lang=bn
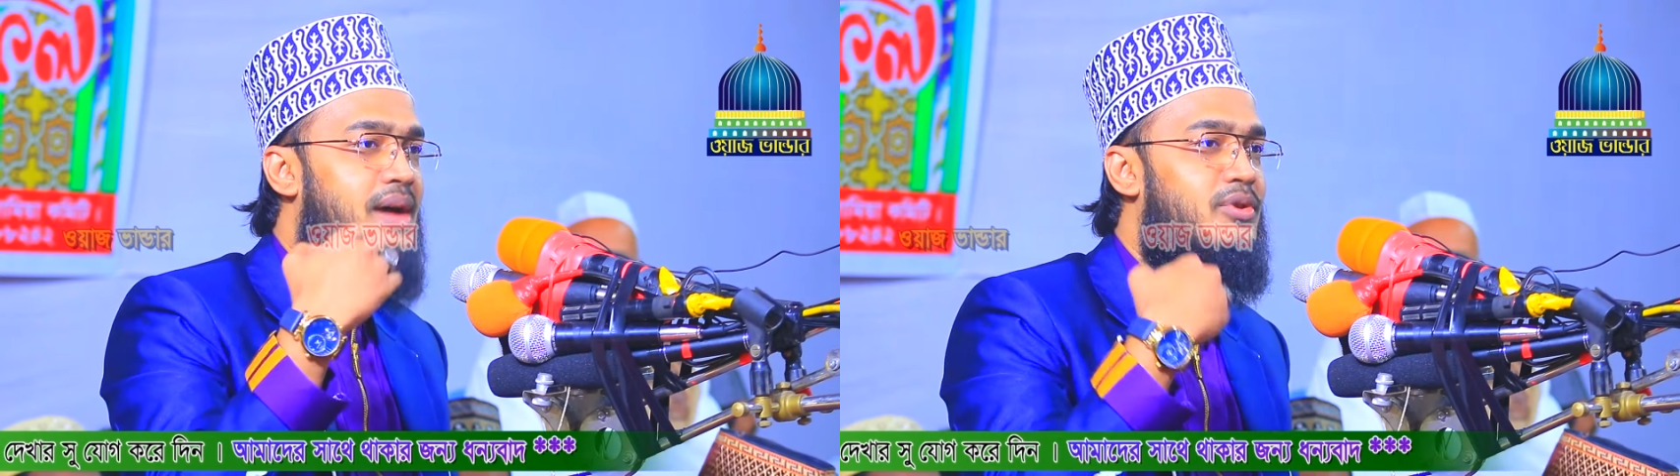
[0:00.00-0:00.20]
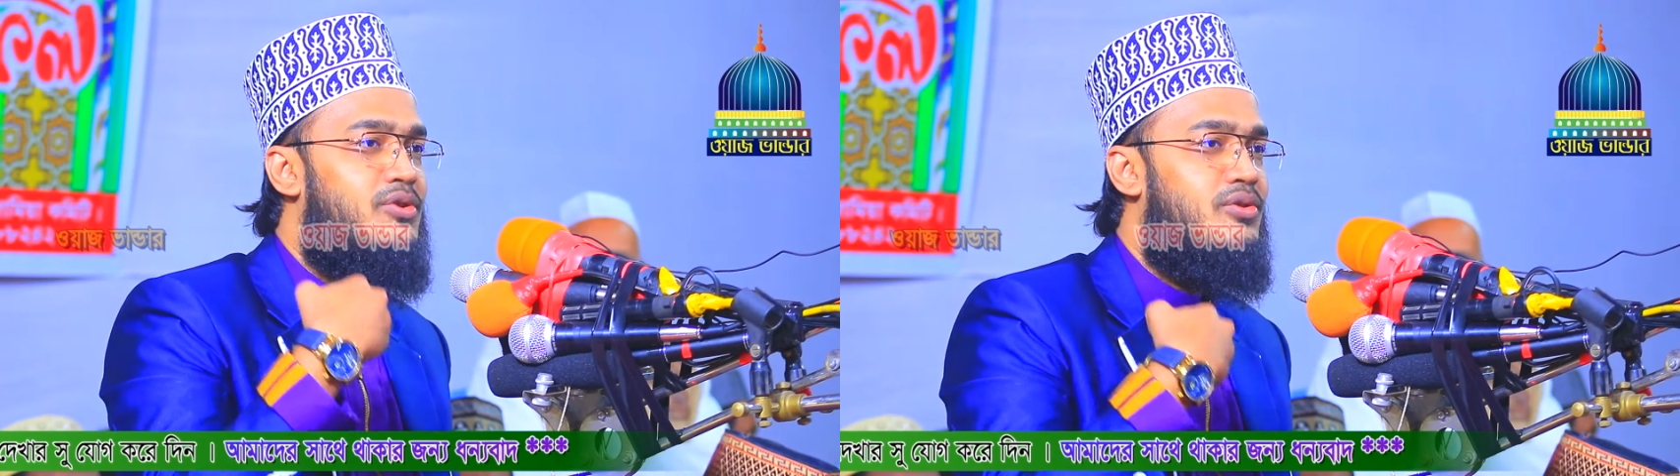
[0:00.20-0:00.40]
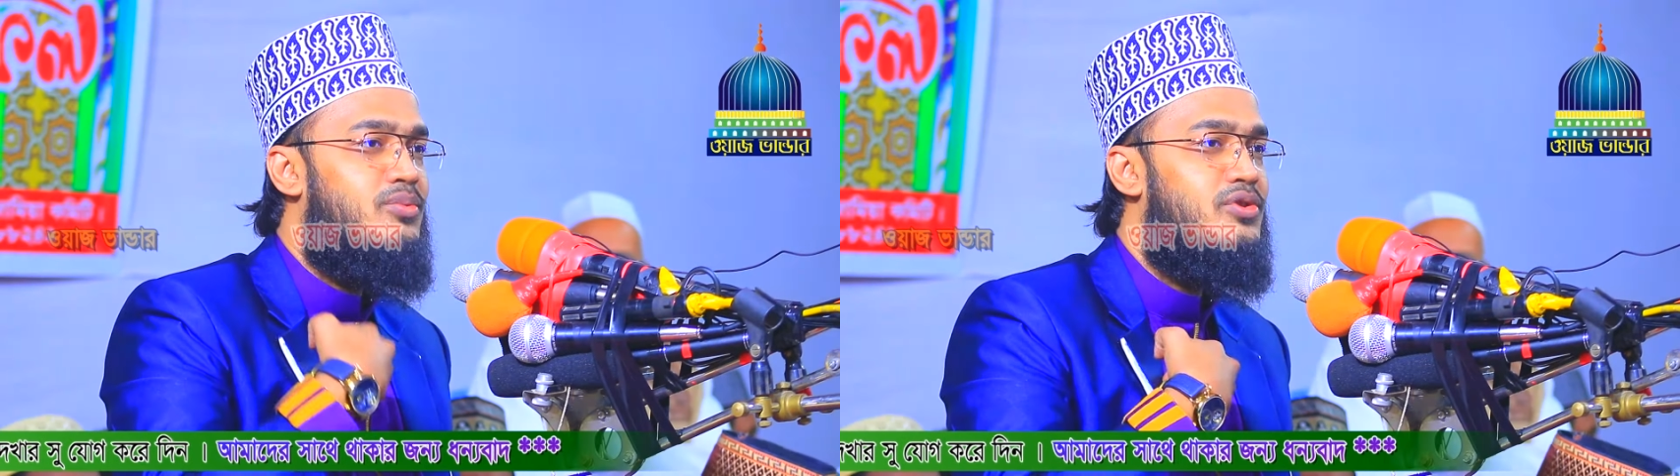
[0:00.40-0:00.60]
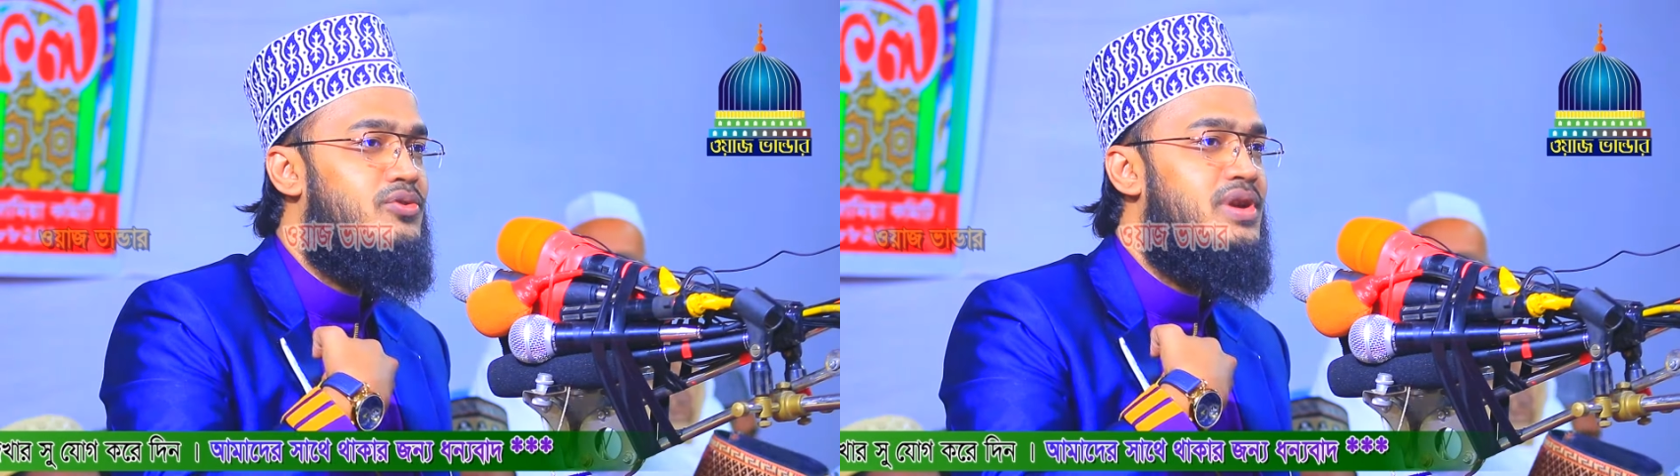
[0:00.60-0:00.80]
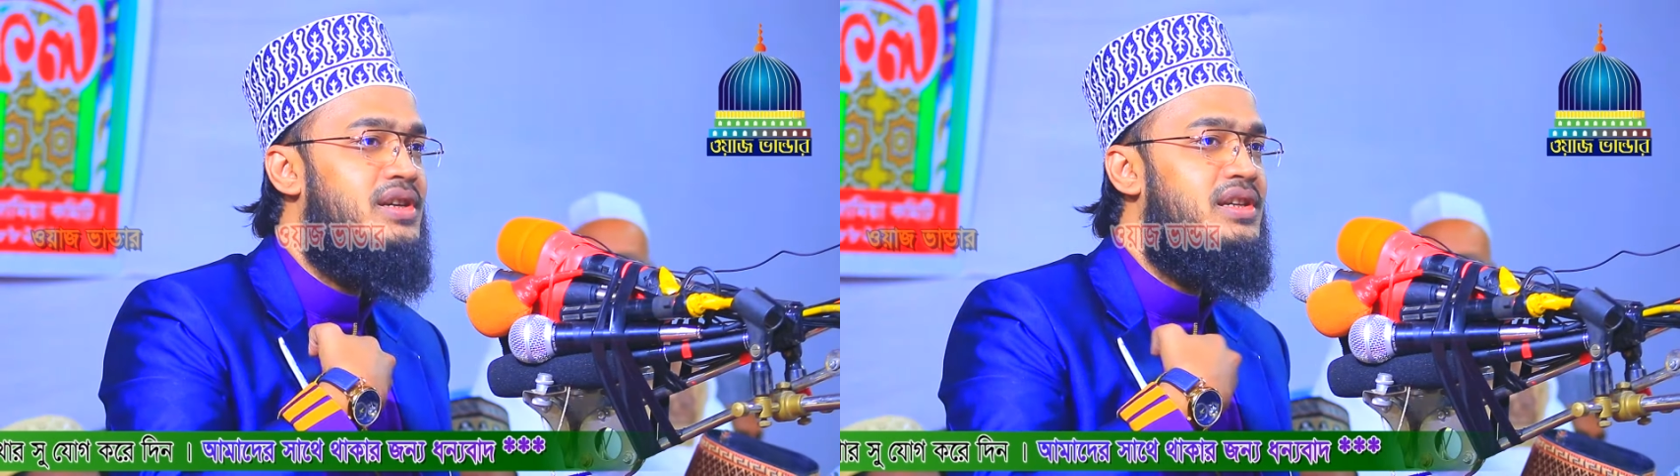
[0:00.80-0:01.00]
আমি করব
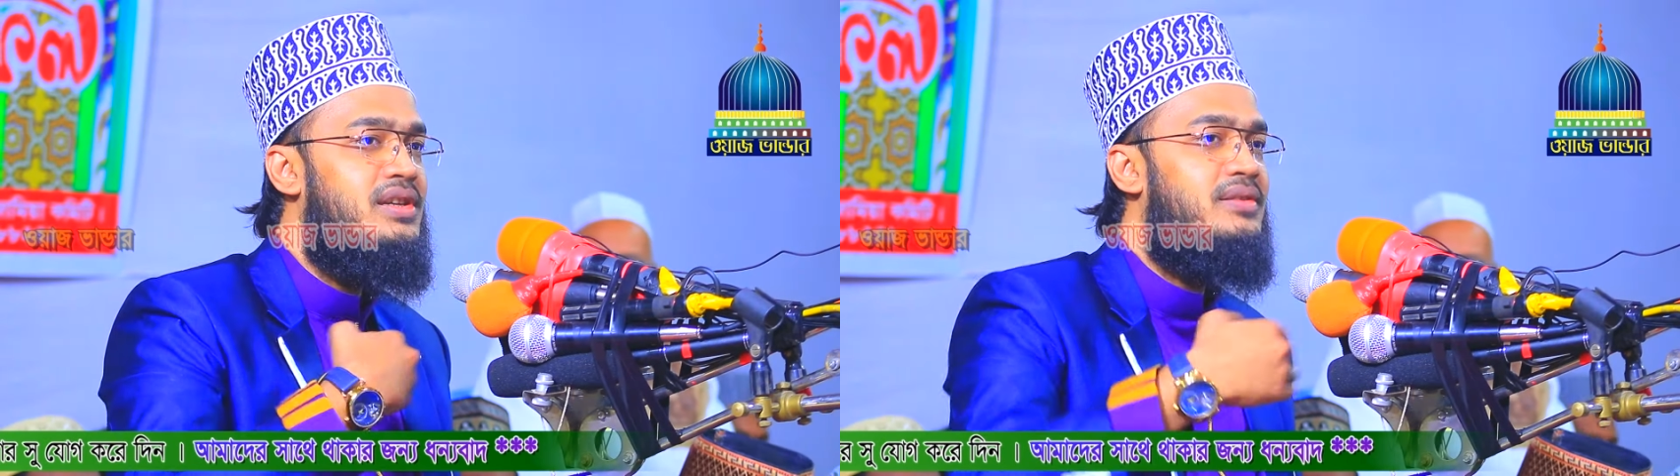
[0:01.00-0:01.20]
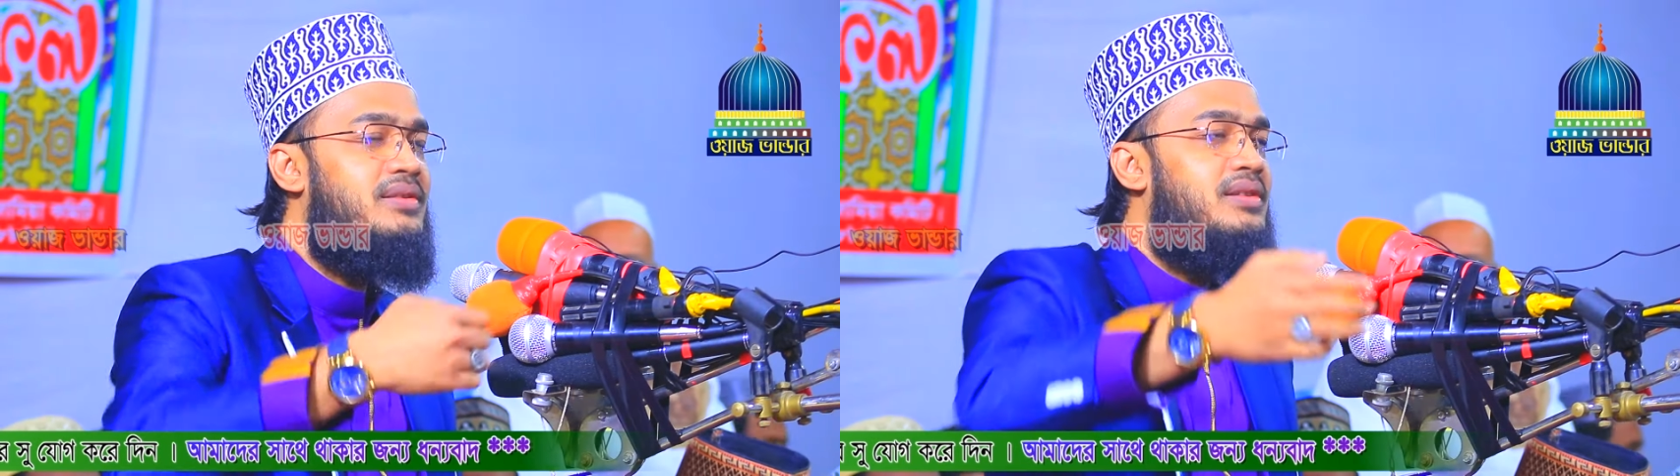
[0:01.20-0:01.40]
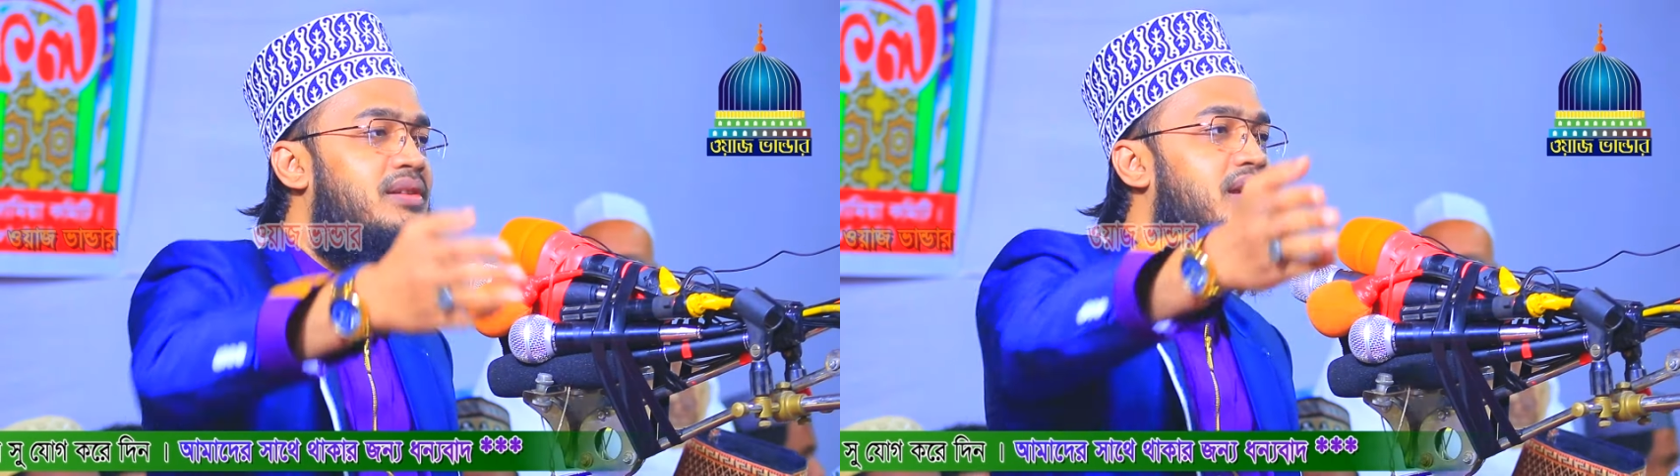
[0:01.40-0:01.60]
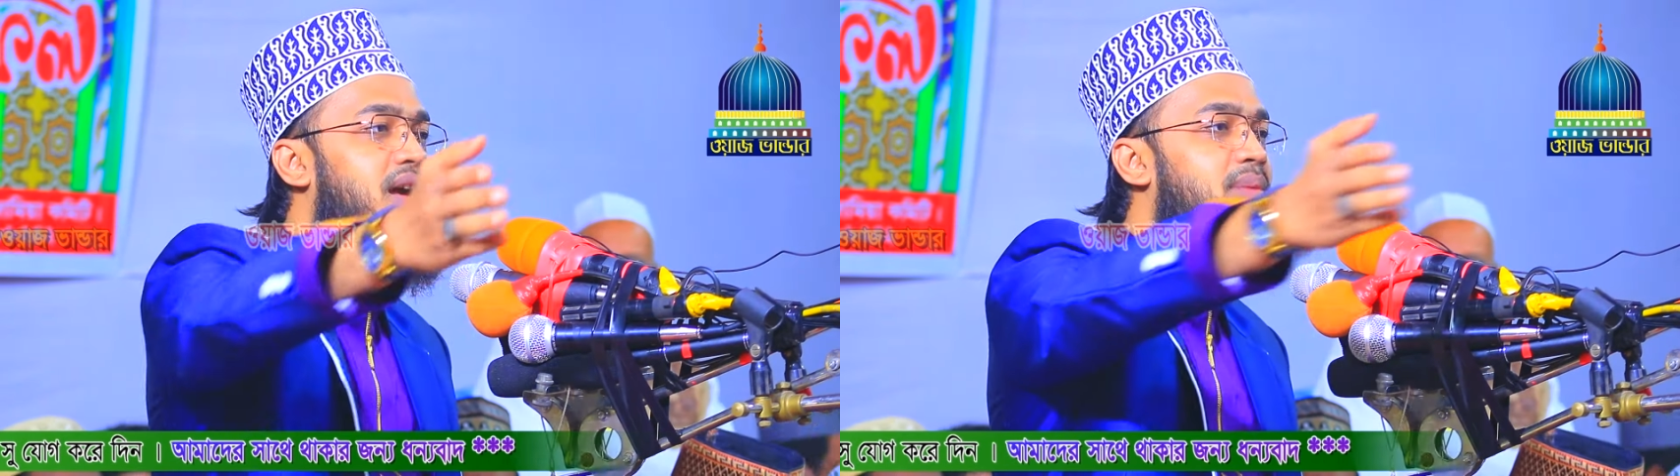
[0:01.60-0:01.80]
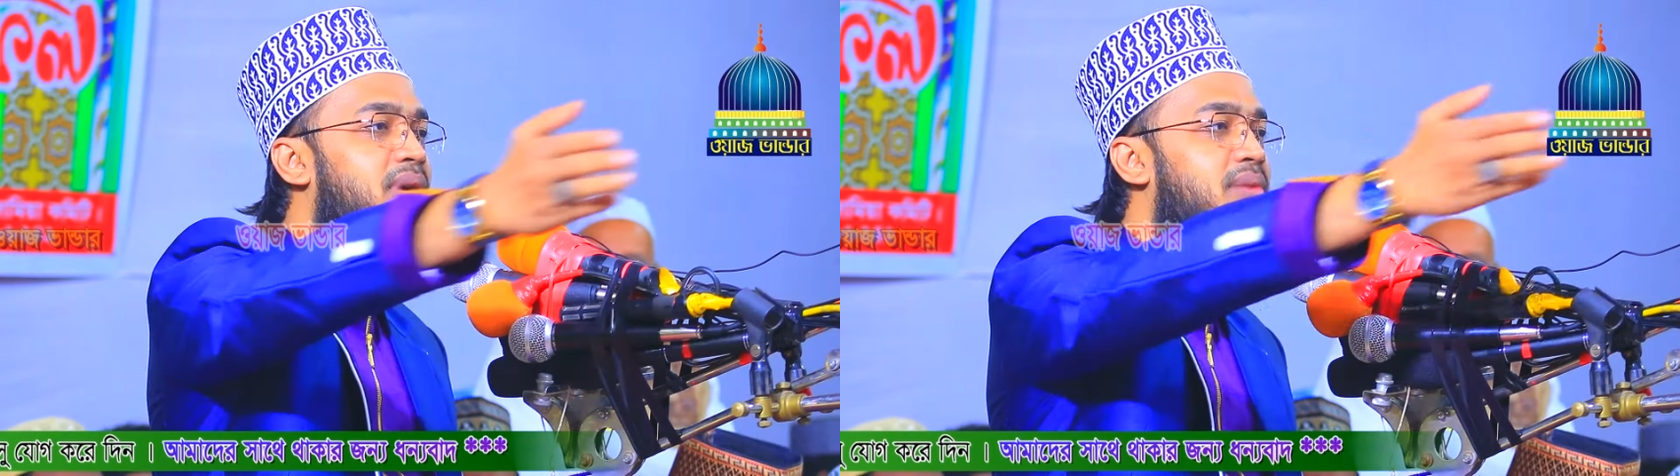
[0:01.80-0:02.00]
টোয়েন্টি আমার